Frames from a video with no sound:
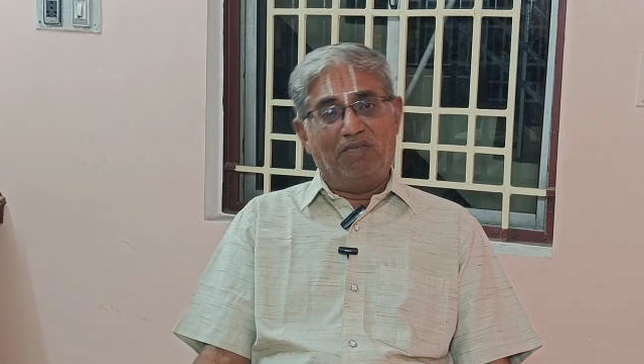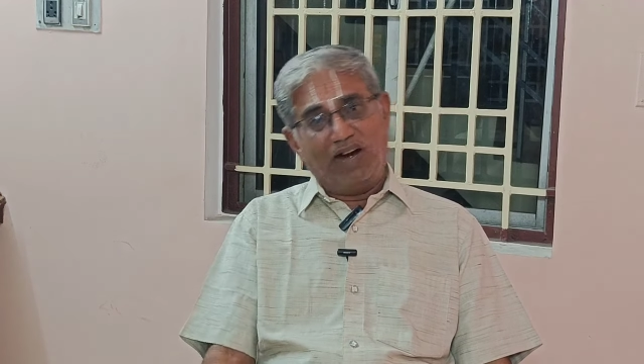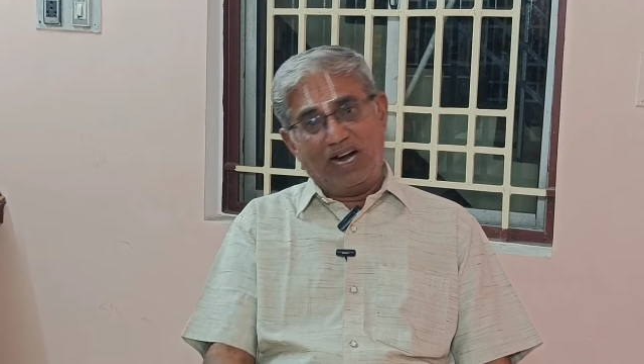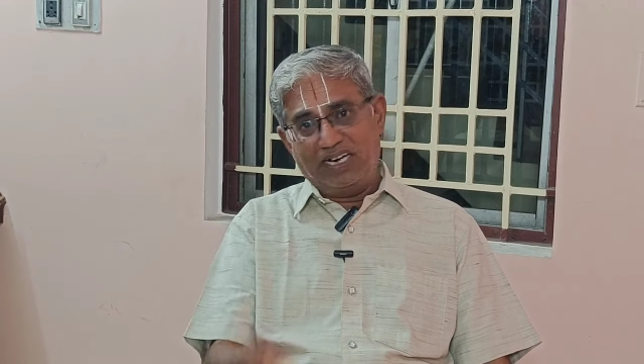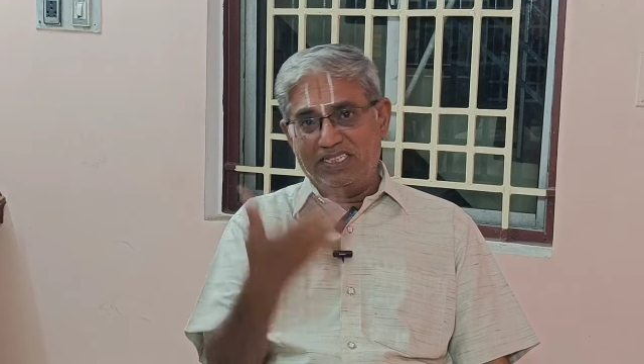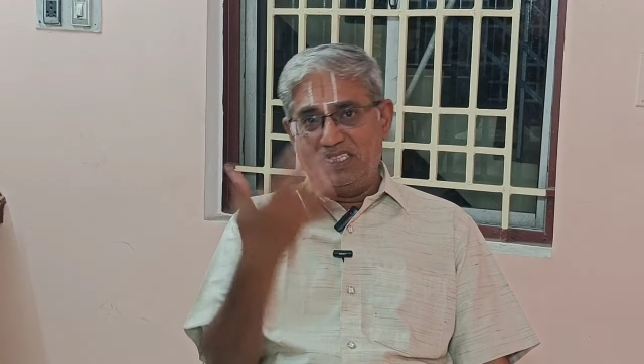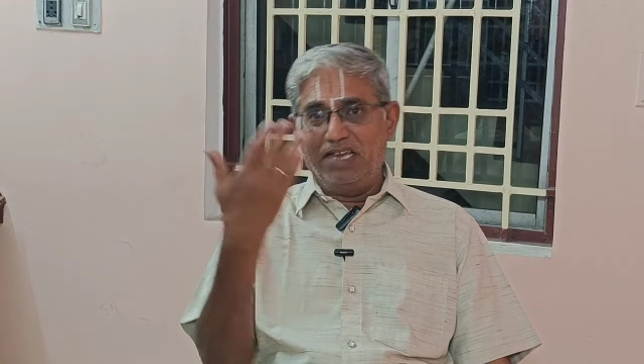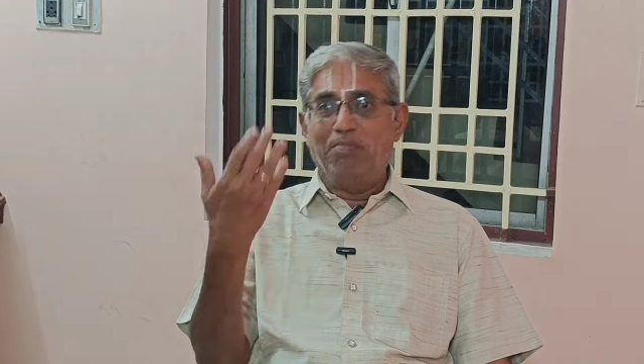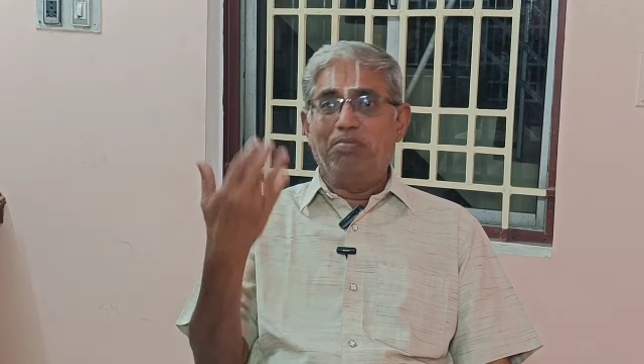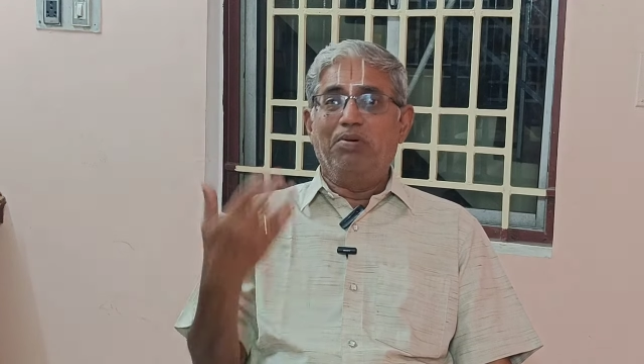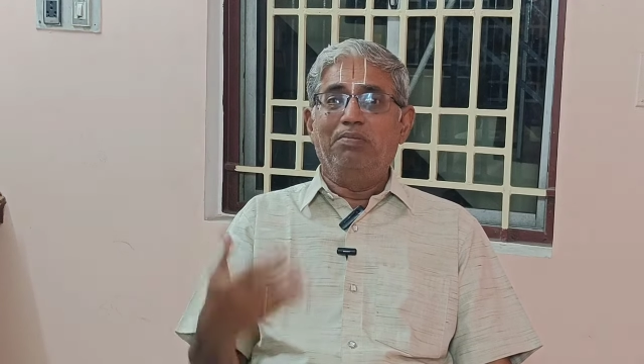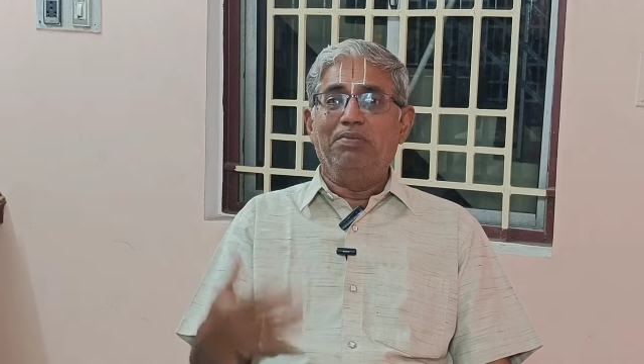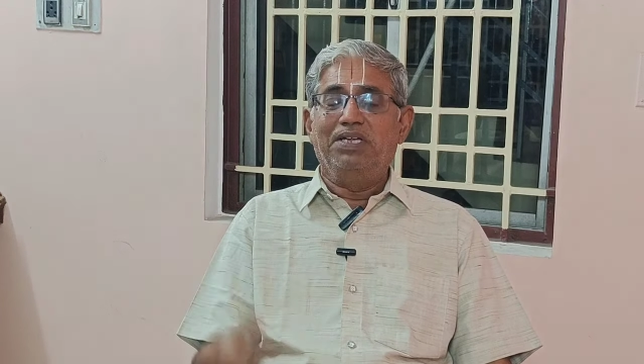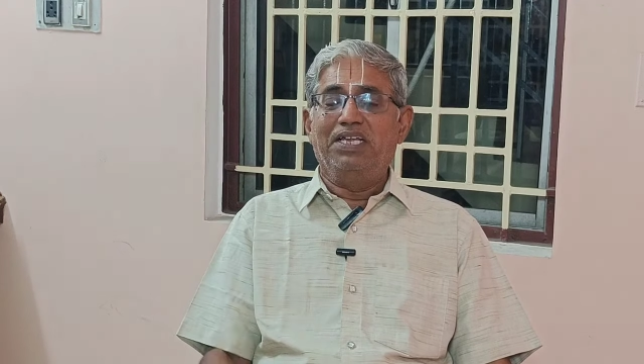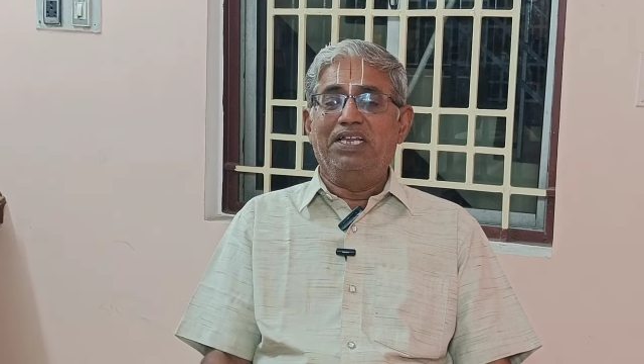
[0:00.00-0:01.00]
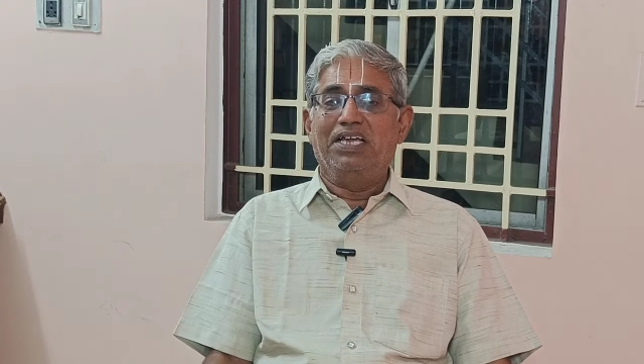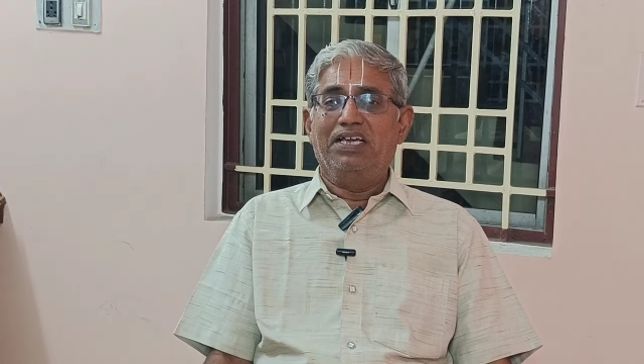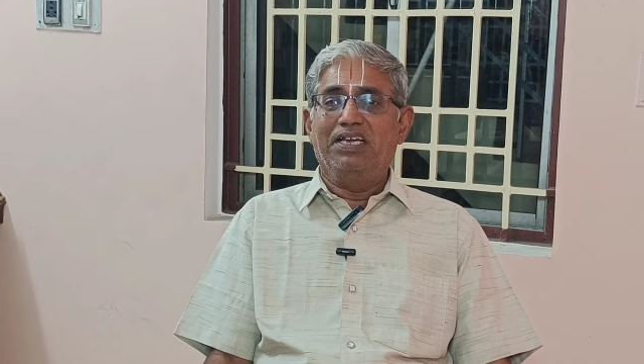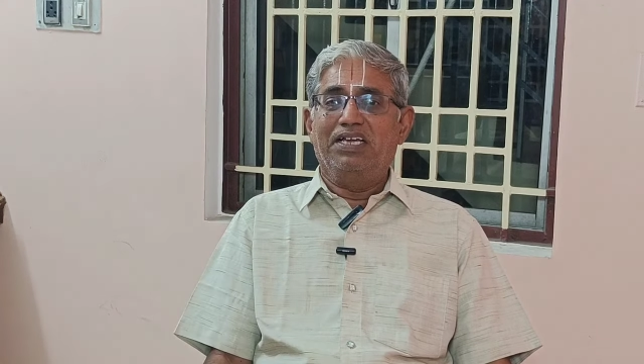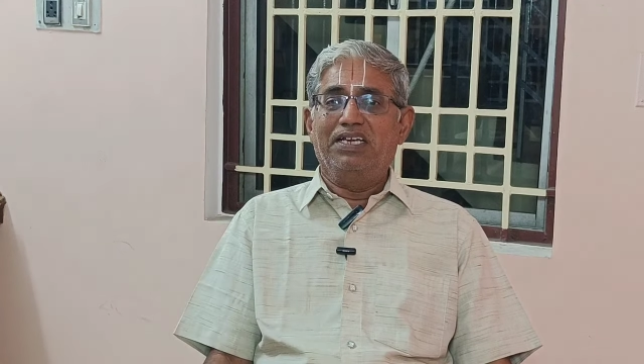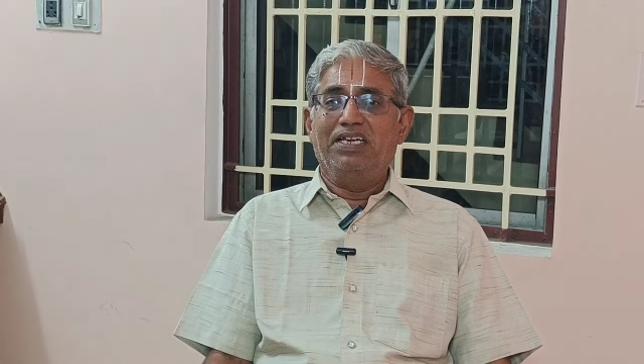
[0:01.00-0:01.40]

வாழ்ந்தே போம் நீரே